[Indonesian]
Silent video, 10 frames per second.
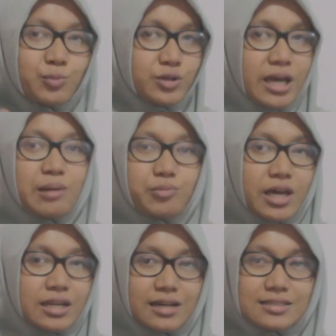punya
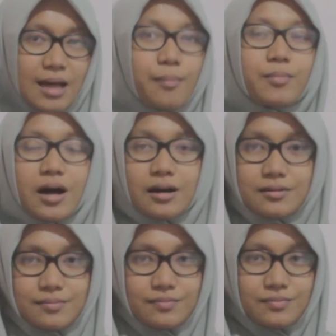impian yang sama
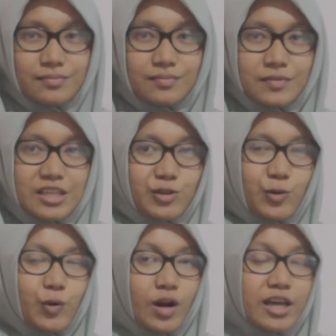
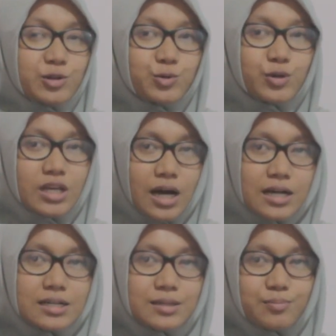gitu. Nah itu yang
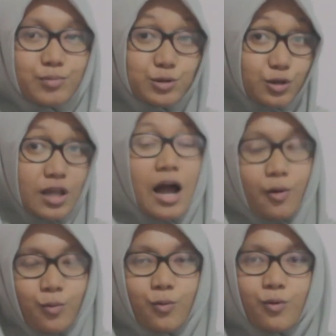menurut
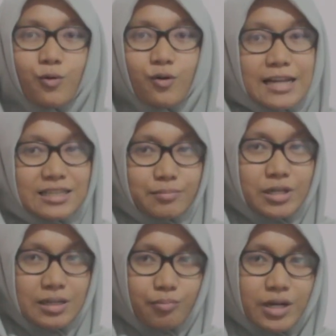aku dan
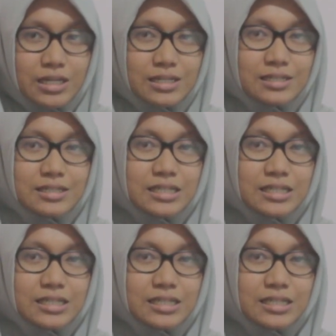teman-teman